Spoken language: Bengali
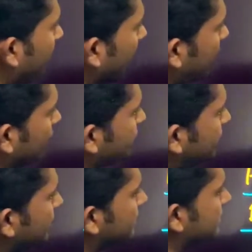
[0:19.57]

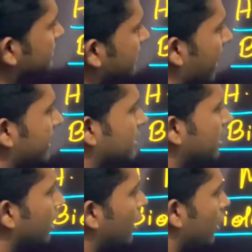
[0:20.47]
বায়োলজি স্ট্যাট
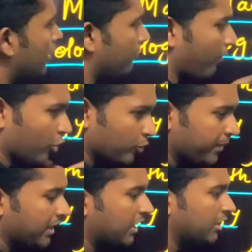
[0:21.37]

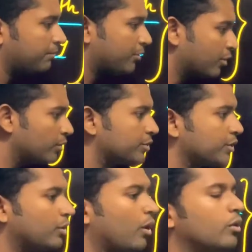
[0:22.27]
মনোবিজ্ঞান
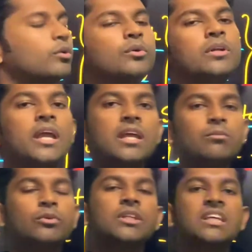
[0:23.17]
প্রকৌশল অঙ্কন এর
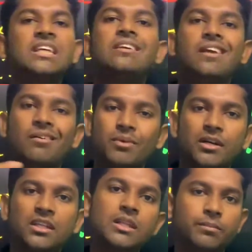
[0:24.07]
মধ্যে কি কি আমরা
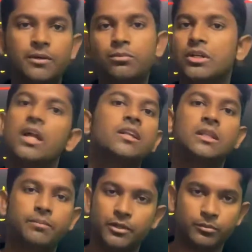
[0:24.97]
নিতে পারবো না
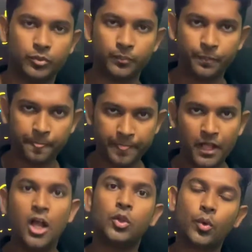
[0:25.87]
নিতে পারবো
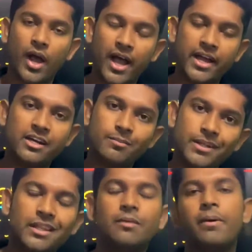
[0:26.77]
তো হায়ার
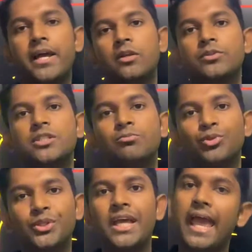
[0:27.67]
ম্যাথ আর বায়োলজির
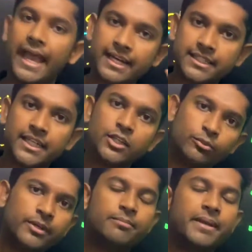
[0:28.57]
মধ্যে একটাকে
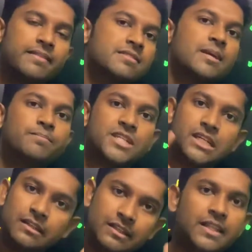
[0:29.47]
তোমার মেন
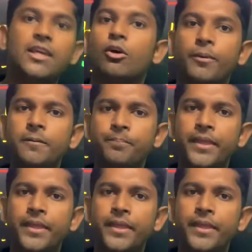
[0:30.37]
সাবজেক্ট নিতেই হবে